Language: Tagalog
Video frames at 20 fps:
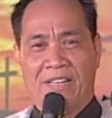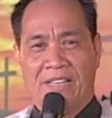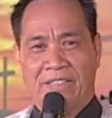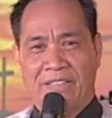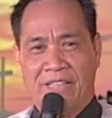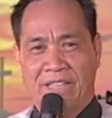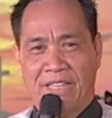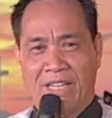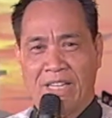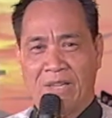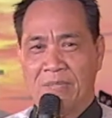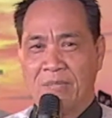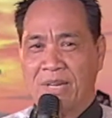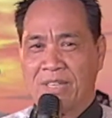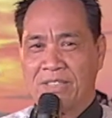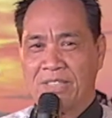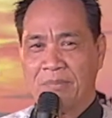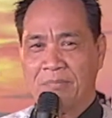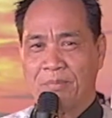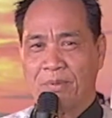na
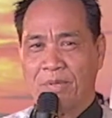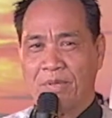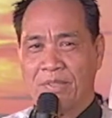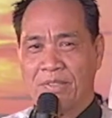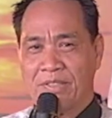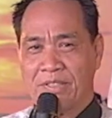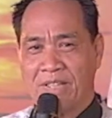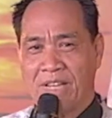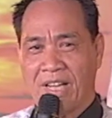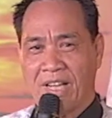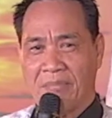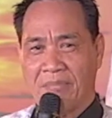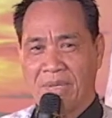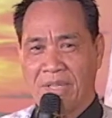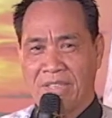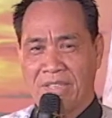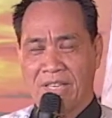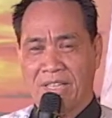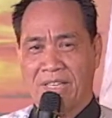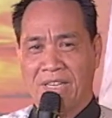nakabase po sa
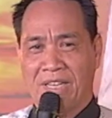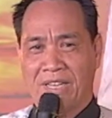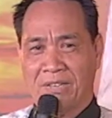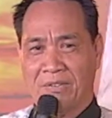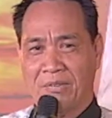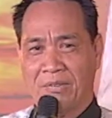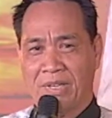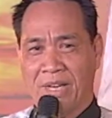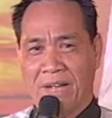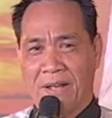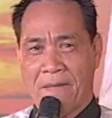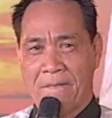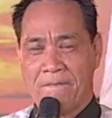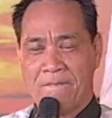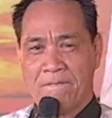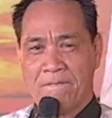Binyan, Laguna.